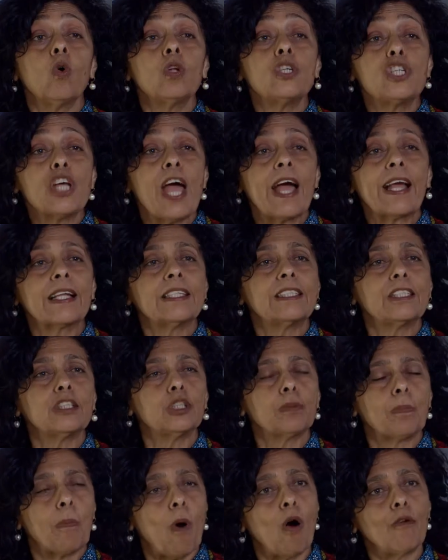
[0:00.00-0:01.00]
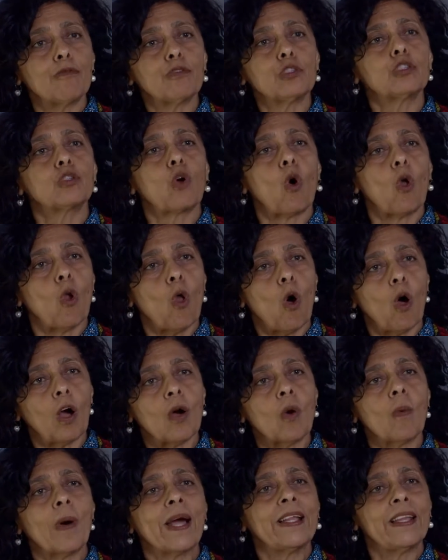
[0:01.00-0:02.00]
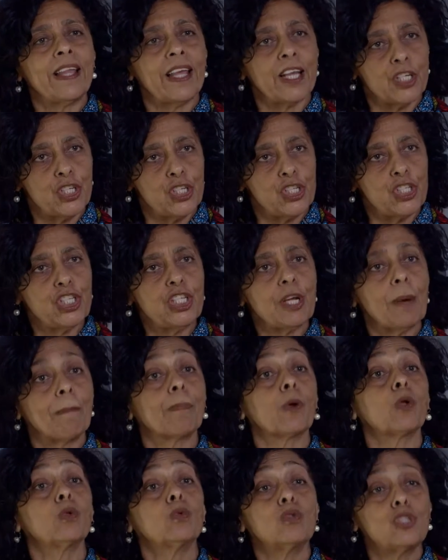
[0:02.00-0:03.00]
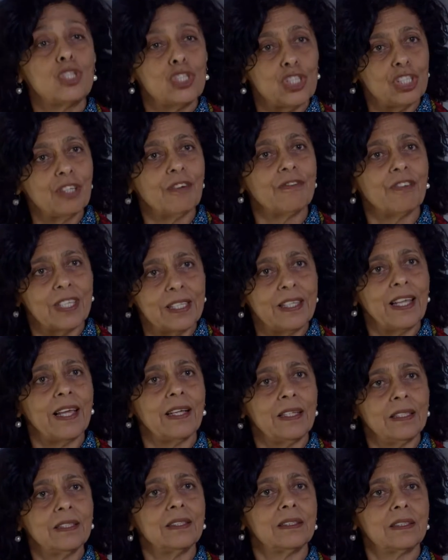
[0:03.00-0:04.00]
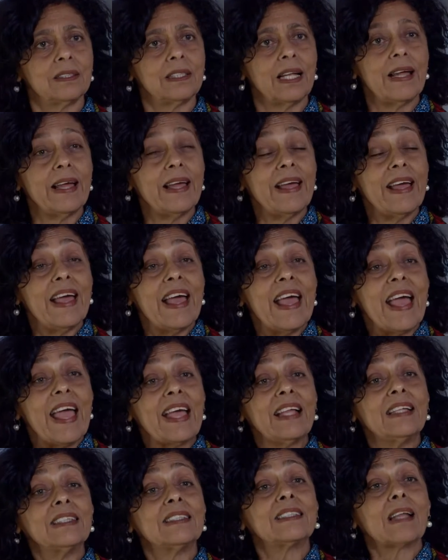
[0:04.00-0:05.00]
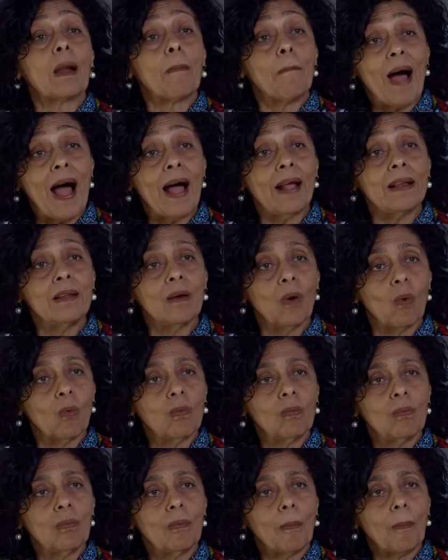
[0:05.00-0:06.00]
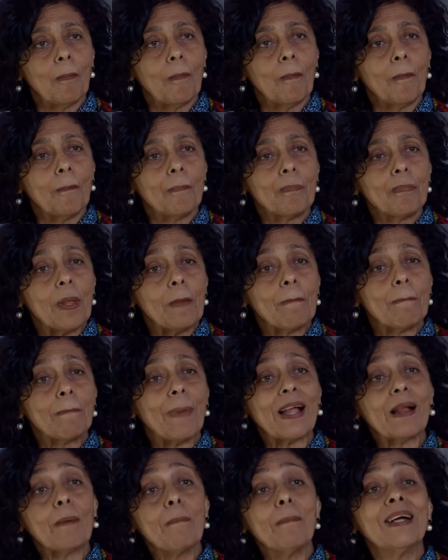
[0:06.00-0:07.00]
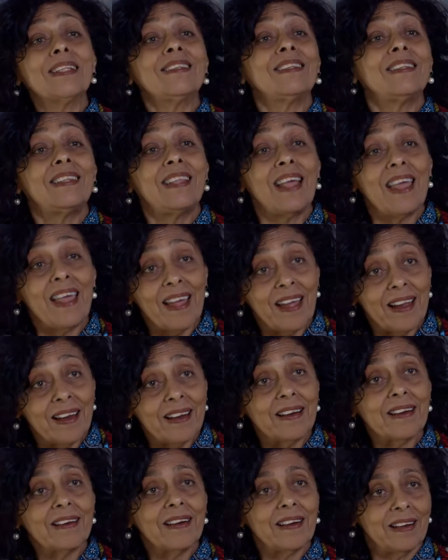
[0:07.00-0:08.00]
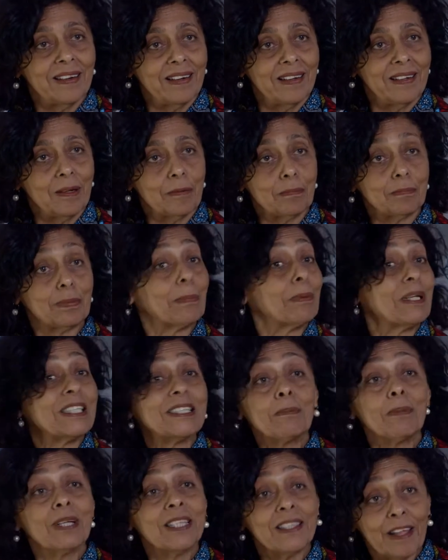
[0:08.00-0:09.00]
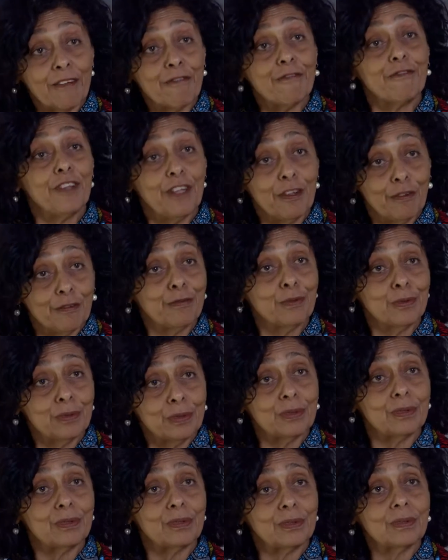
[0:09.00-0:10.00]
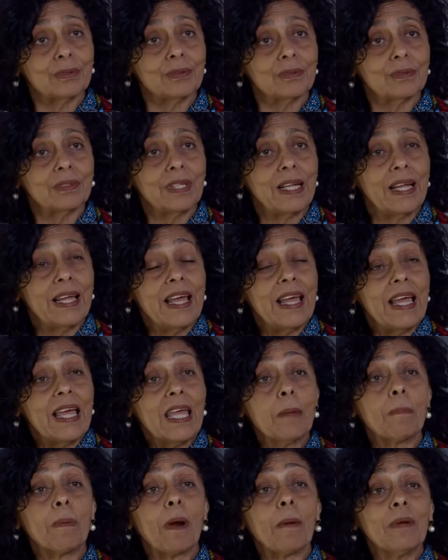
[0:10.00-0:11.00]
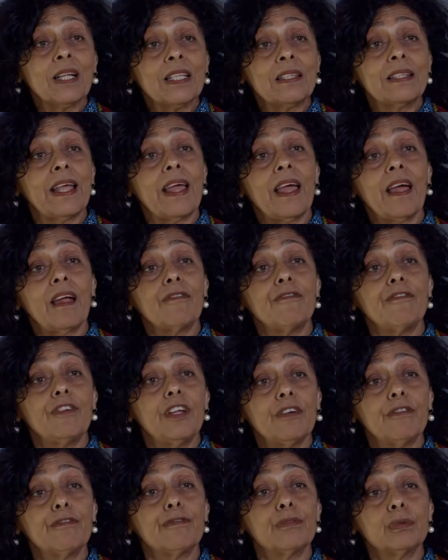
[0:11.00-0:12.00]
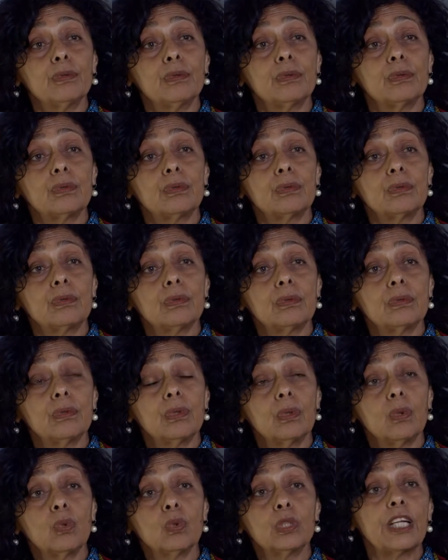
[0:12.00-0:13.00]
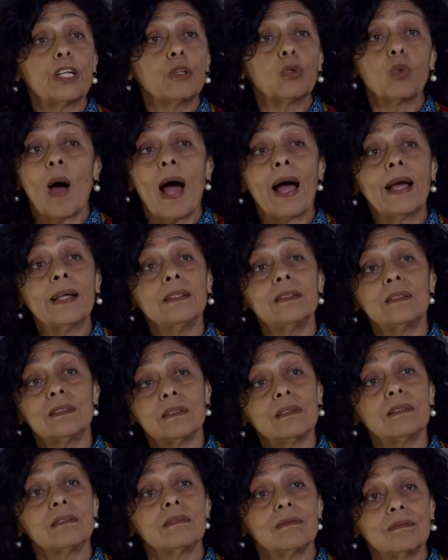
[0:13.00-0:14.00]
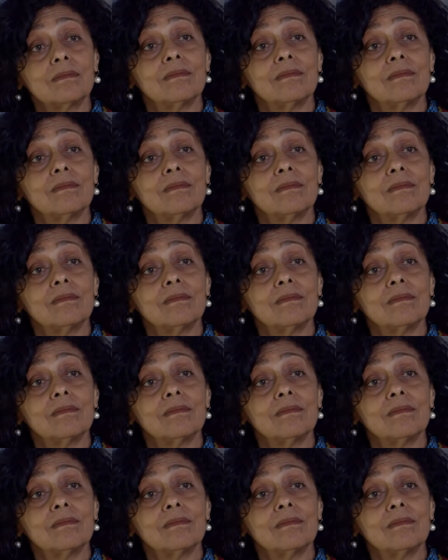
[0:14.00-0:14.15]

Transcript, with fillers: Onde é que esses povos colocam a energia produtiva deles? Eles trabalham para manter para se manter vivos e para manter vivos os rituais.